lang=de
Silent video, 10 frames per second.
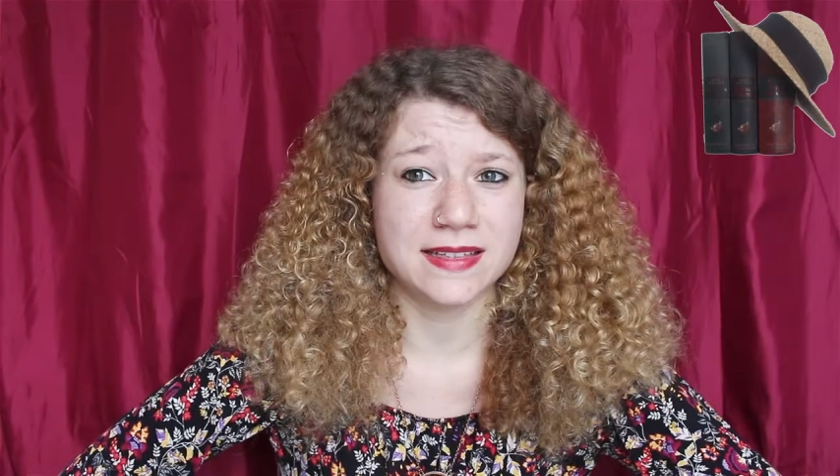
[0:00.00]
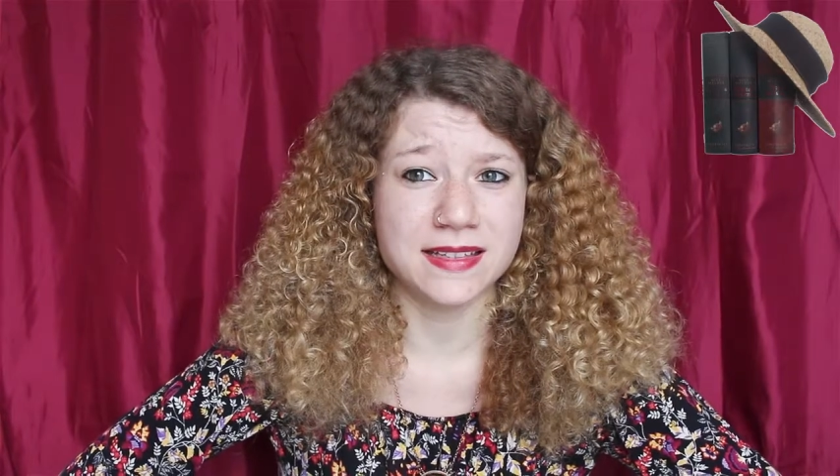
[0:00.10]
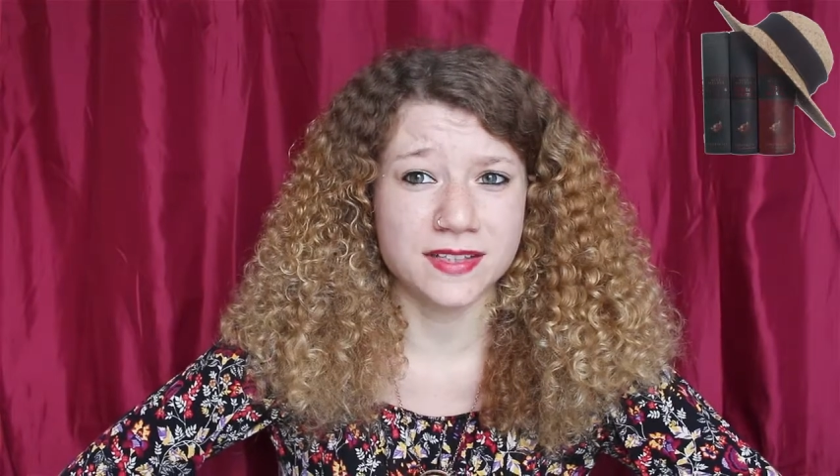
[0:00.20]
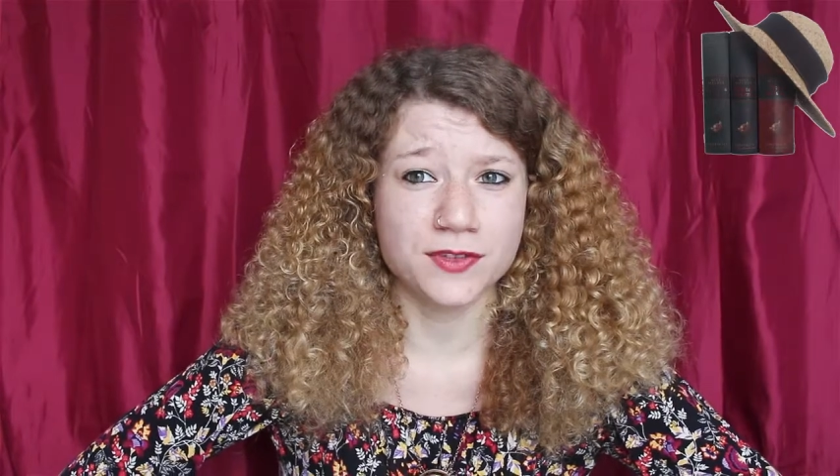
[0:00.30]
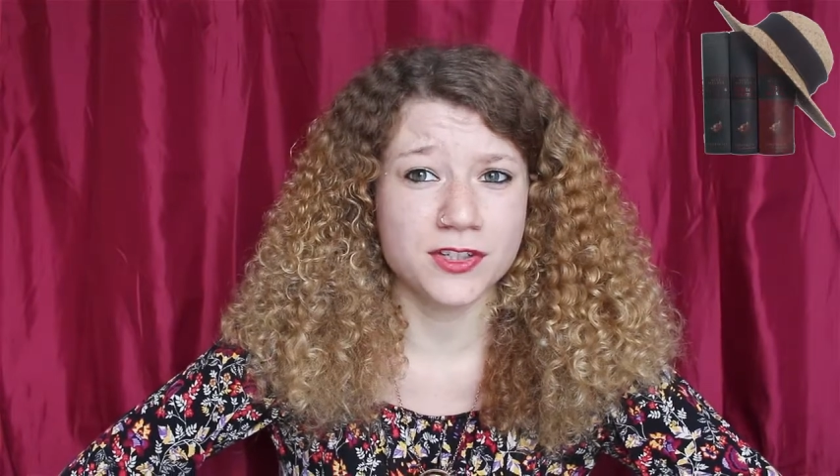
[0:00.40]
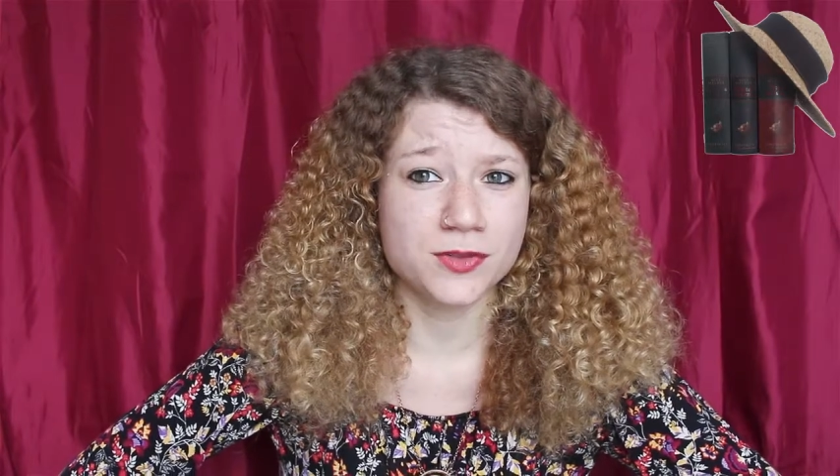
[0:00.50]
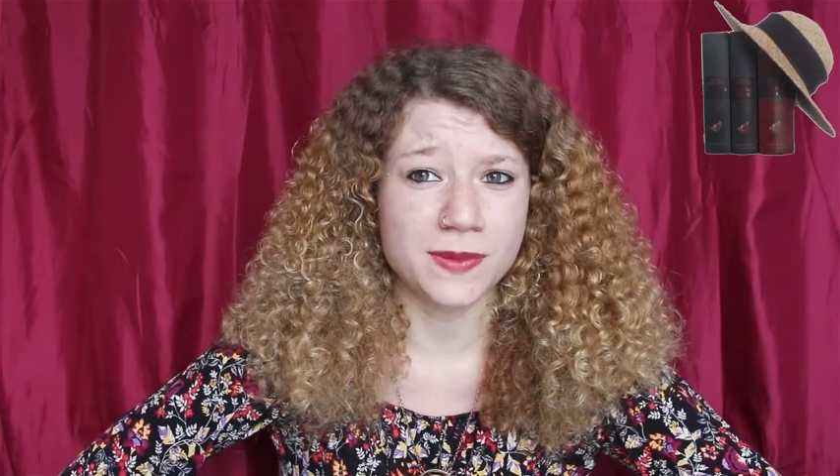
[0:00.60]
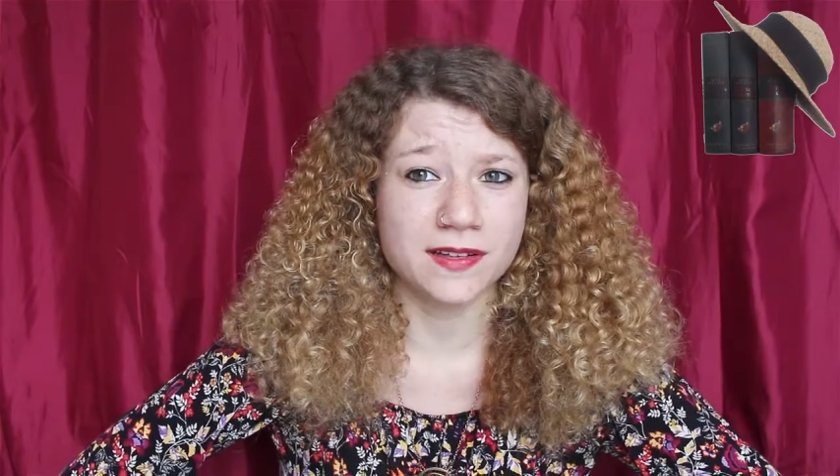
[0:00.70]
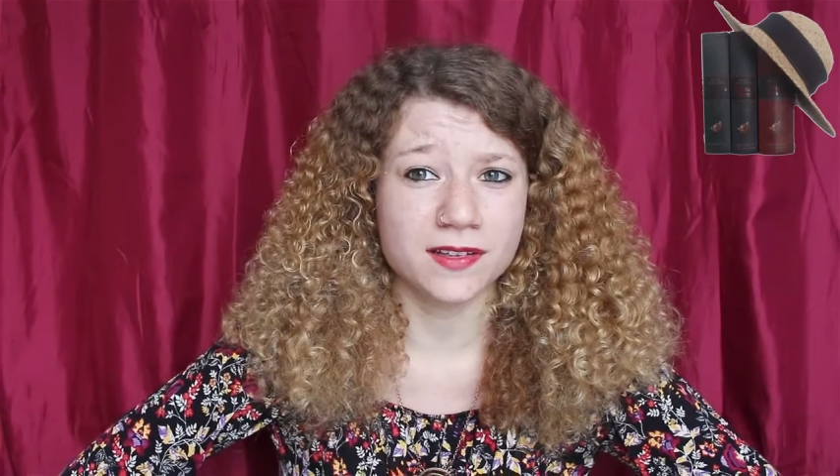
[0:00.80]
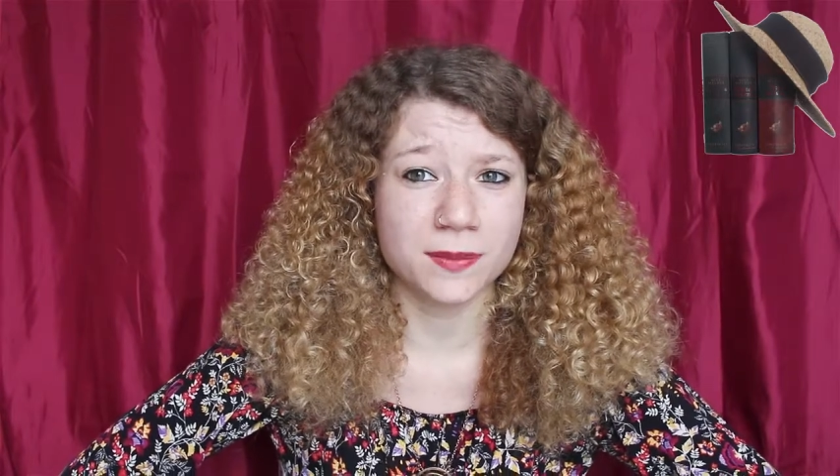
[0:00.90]
nicht viel
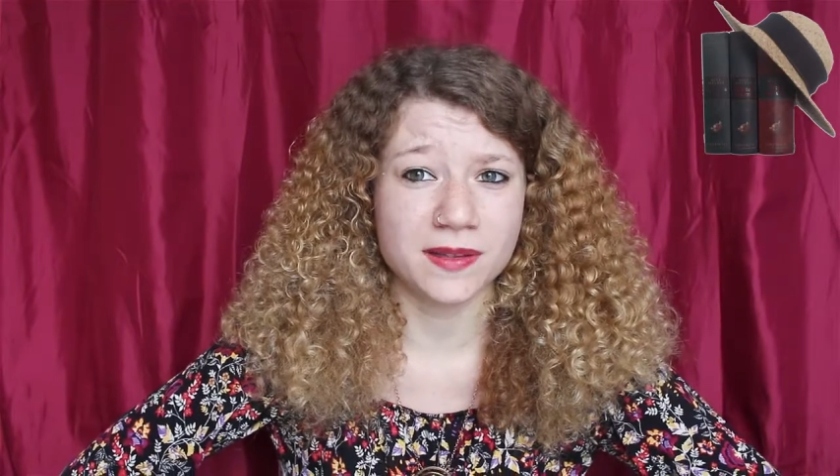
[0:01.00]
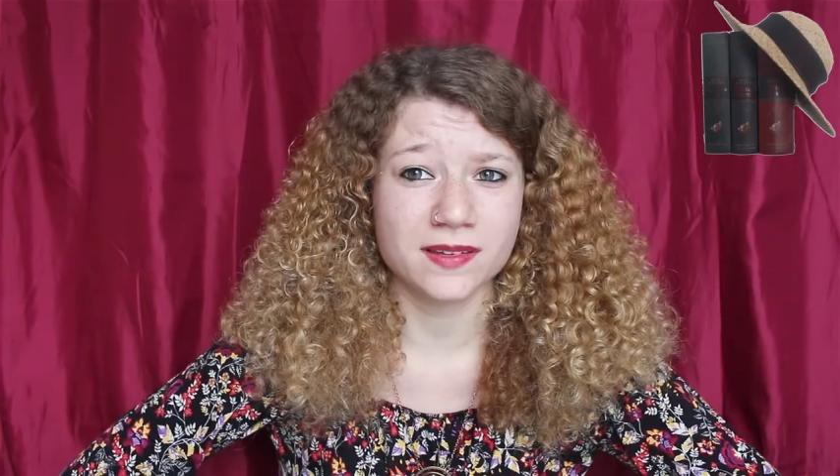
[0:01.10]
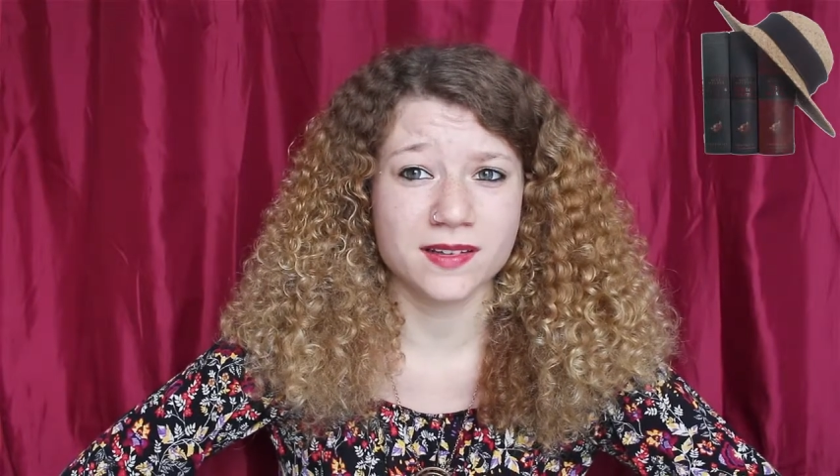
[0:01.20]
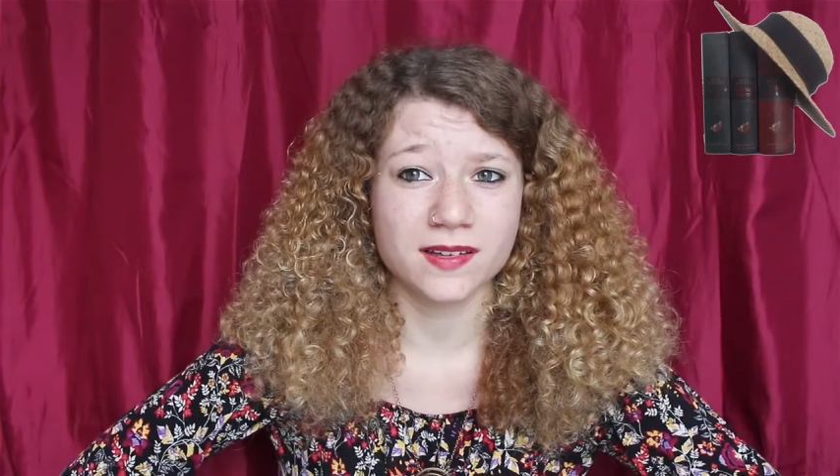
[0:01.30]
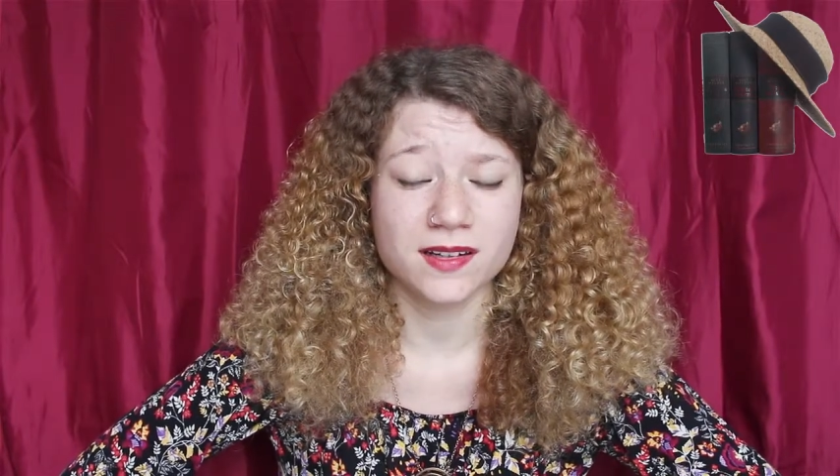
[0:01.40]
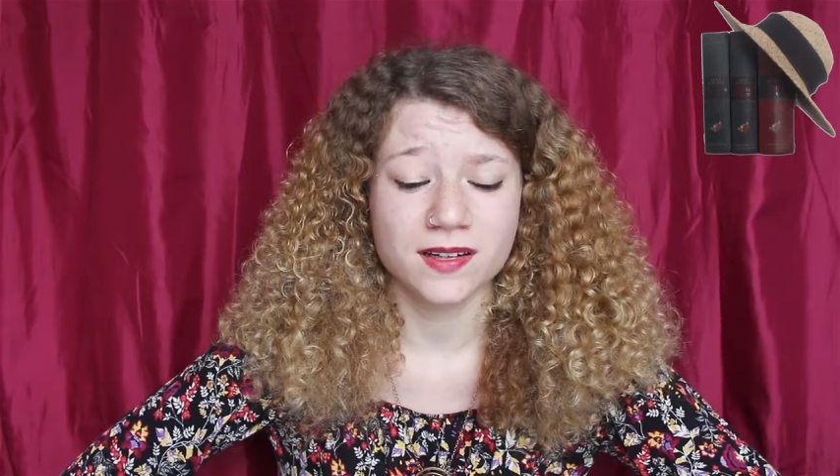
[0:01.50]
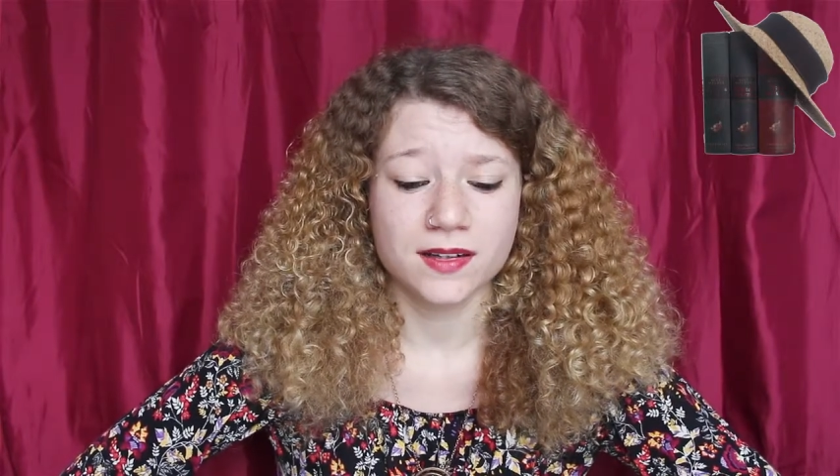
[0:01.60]
Spannendes passiert.